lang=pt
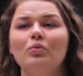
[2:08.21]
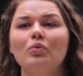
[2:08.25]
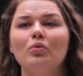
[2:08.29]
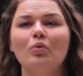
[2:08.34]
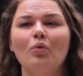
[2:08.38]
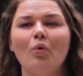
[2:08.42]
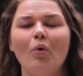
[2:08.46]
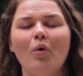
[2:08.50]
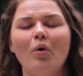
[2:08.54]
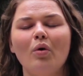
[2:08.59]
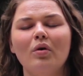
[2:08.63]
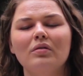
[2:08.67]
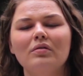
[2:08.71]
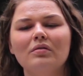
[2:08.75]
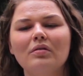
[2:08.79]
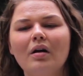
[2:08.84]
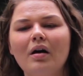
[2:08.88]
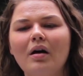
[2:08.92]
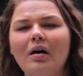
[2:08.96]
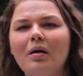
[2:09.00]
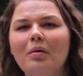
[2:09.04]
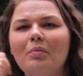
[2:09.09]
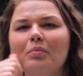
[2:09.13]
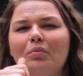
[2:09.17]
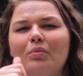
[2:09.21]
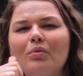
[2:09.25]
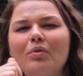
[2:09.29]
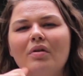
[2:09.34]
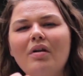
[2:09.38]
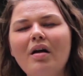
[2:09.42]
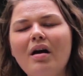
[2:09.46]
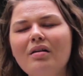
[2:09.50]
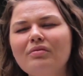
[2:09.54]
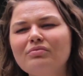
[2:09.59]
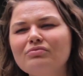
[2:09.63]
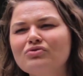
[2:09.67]
Eu vejo muitas mulheres
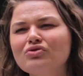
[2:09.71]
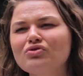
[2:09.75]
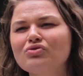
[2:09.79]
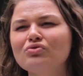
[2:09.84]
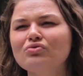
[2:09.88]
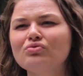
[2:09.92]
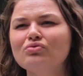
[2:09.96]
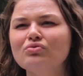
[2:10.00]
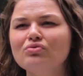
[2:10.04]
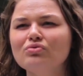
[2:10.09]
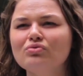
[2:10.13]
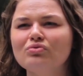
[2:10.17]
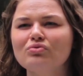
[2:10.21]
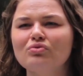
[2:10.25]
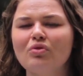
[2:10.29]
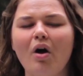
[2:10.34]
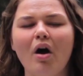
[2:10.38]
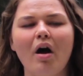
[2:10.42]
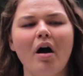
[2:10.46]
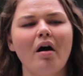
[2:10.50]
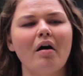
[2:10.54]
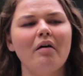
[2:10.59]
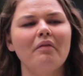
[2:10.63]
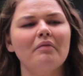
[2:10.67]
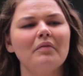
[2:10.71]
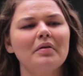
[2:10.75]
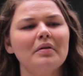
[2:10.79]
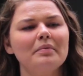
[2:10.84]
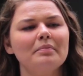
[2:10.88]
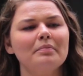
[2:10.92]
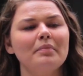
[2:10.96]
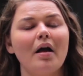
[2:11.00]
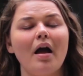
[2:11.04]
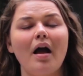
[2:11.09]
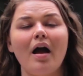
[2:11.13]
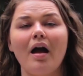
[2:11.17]
que sofrem, que elas não
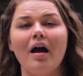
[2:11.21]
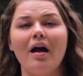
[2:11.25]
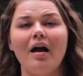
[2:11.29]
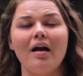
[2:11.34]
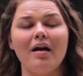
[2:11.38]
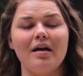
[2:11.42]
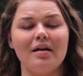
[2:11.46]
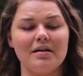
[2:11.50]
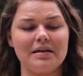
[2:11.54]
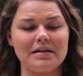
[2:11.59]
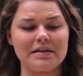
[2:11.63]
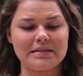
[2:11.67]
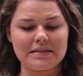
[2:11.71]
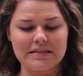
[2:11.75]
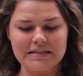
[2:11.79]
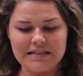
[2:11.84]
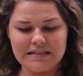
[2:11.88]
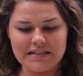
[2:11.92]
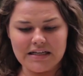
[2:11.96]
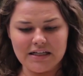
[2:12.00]
se sentem